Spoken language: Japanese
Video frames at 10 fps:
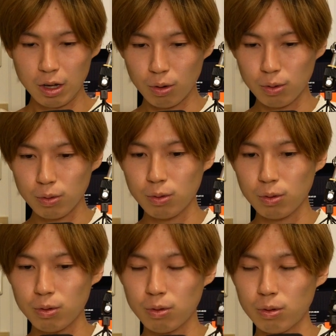この
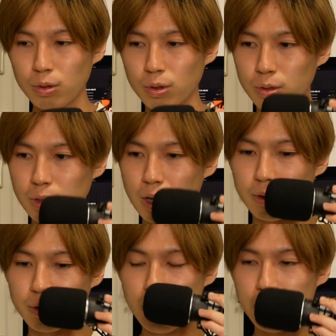本を読んだ
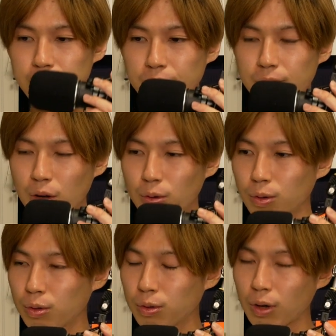ので、まあ、この
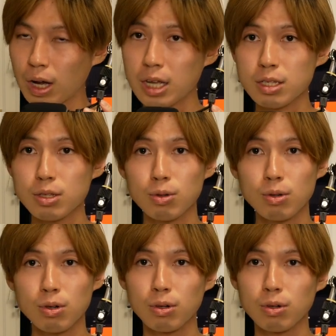本の感
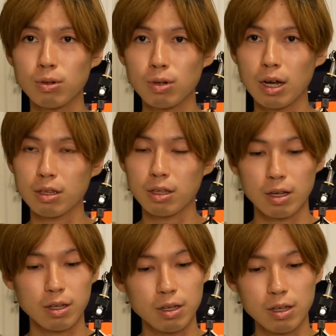想を簡
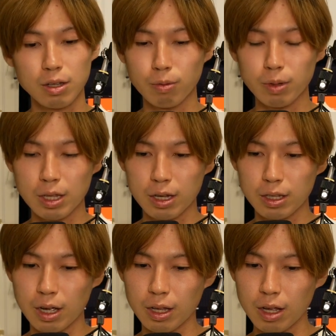単に述べていき
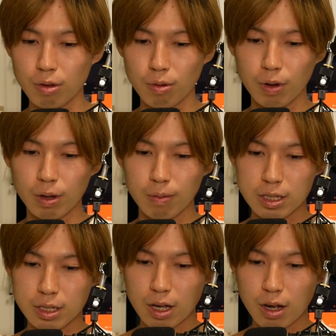たいなと思いま
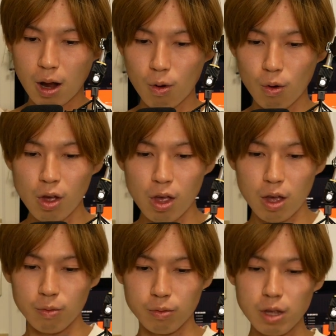す。長尾
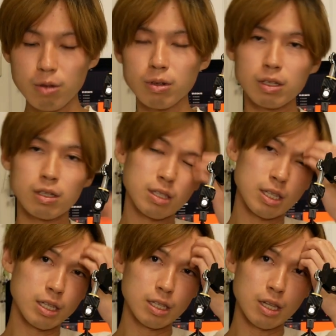宗則
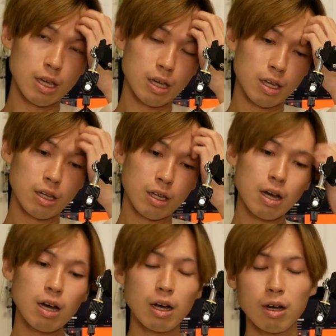先生
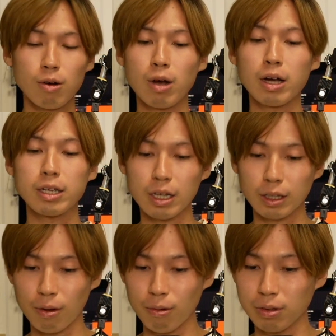がお書きになっ
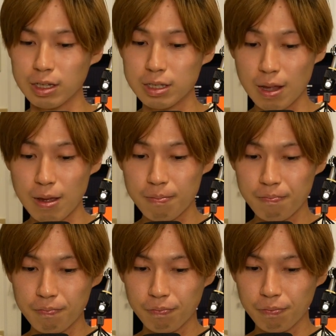た本ですね。
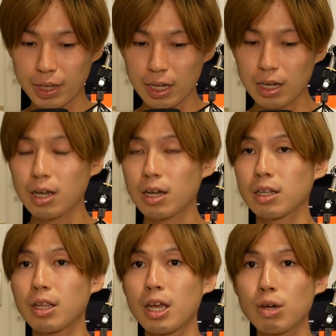
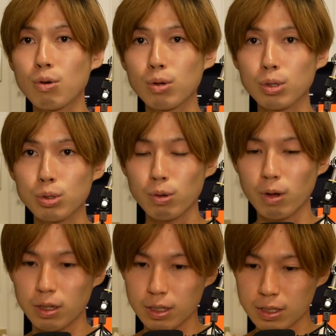帝国図書
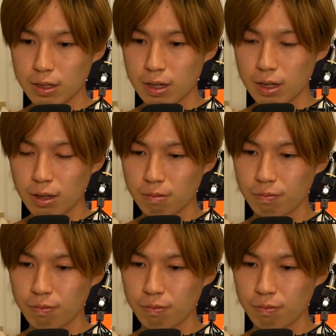館ですね。